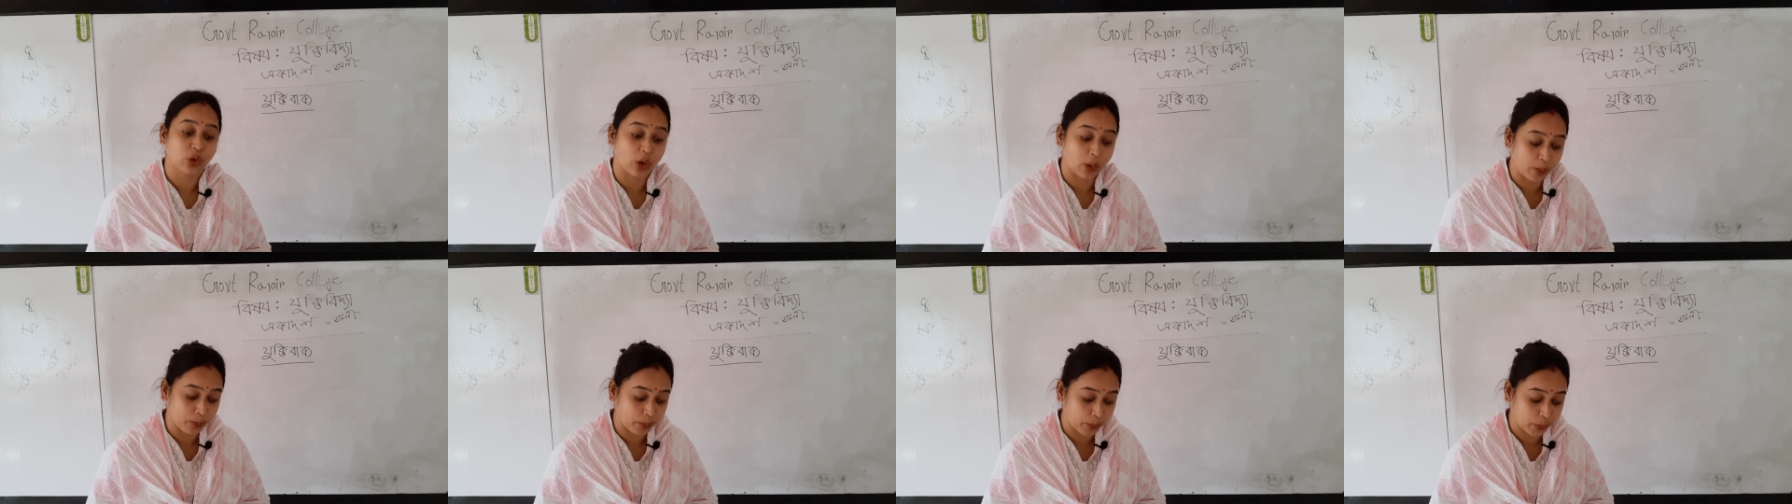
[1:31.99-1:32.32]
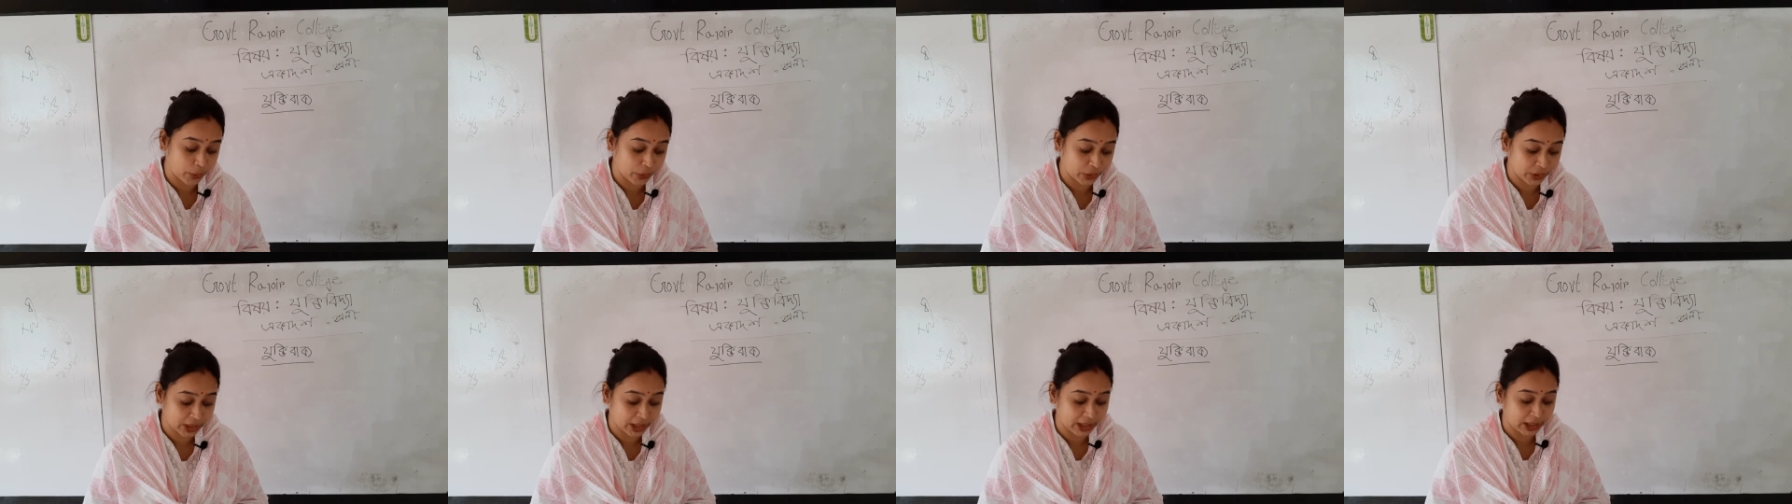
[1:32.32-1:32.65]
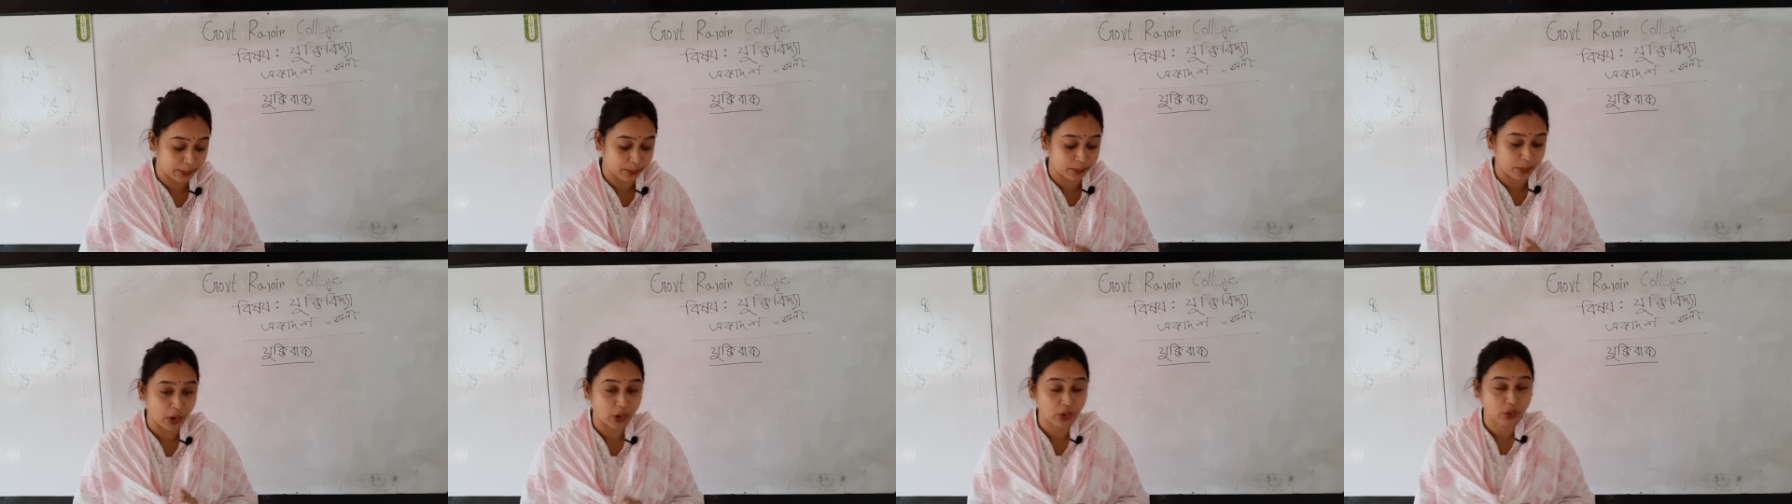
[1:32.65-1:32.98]
সম্পর্কের
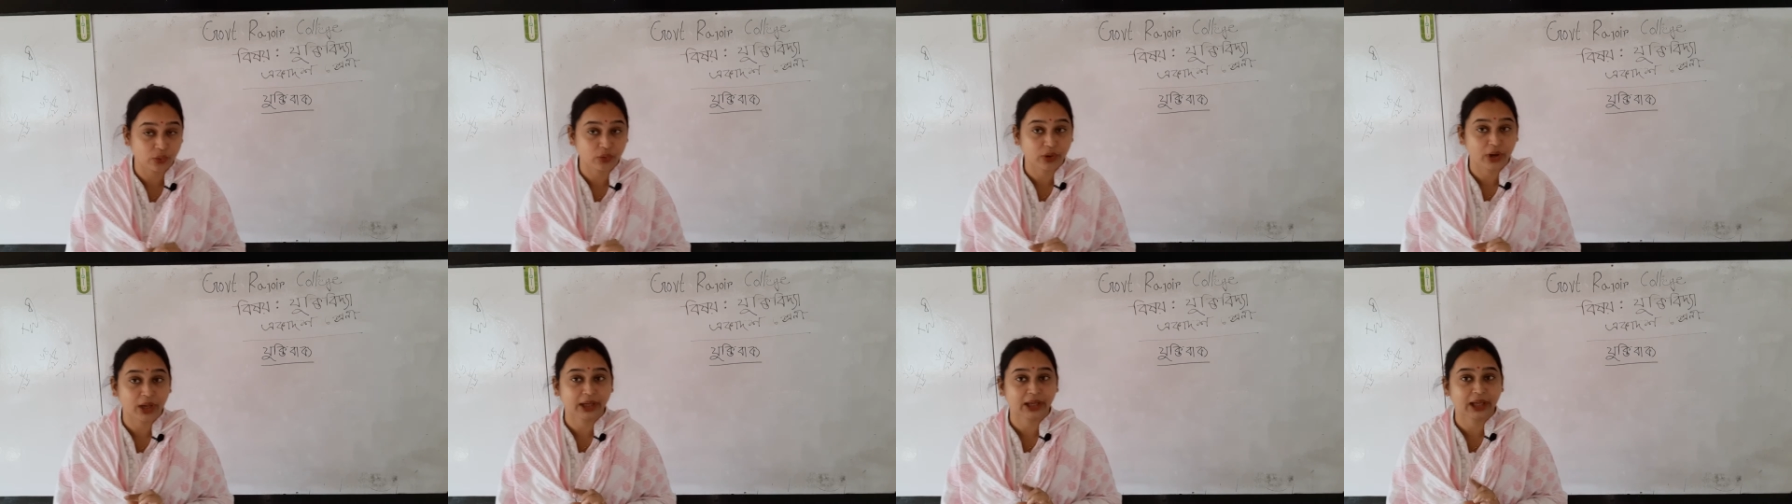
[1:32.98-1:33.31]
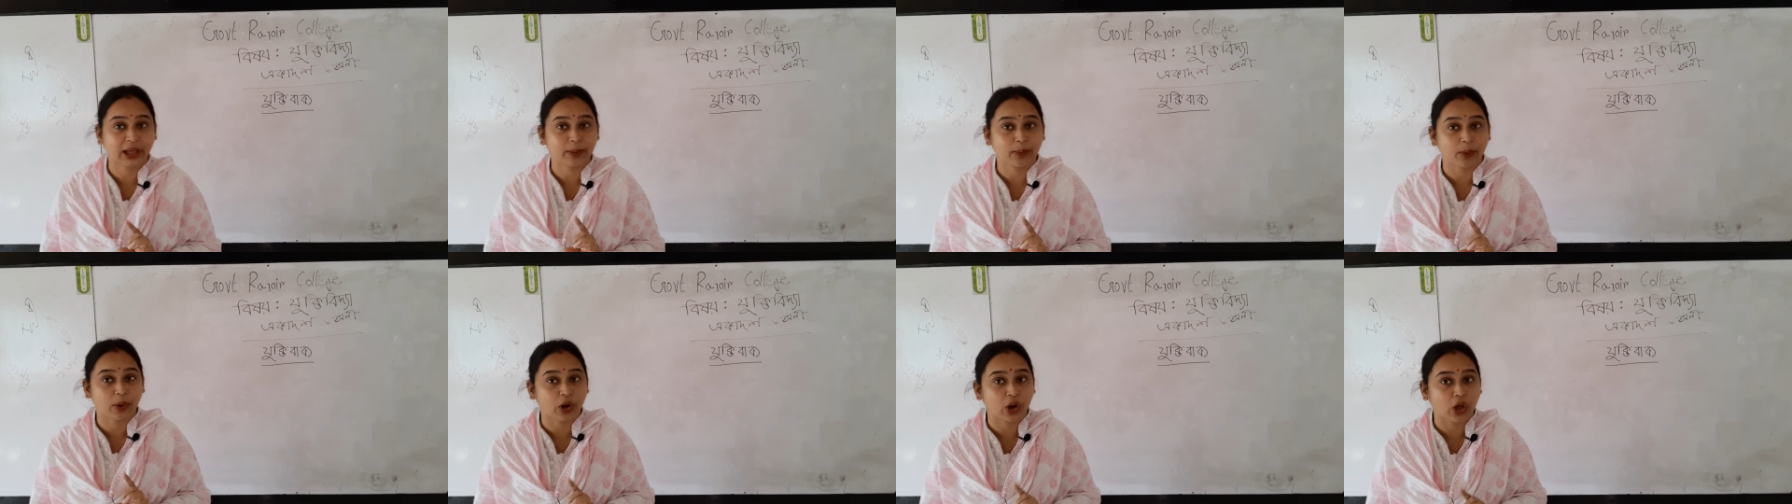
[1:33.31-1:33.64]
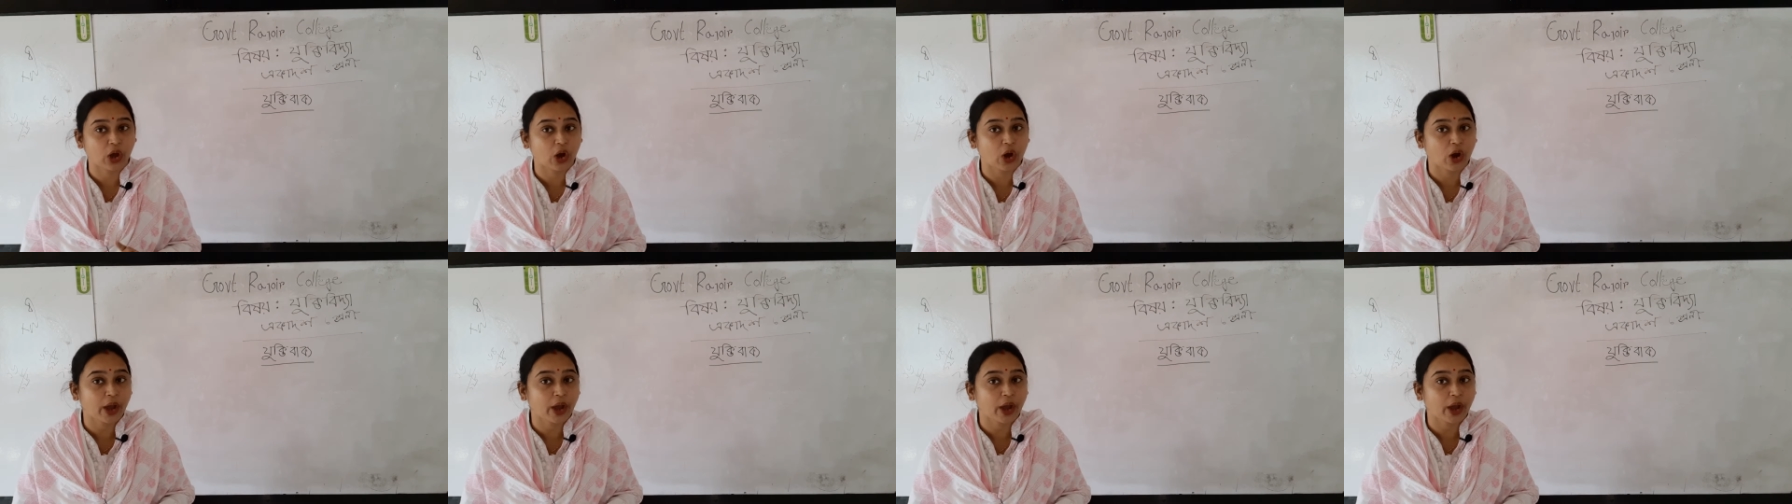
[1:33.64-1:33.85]
বর্ণনাকে বলা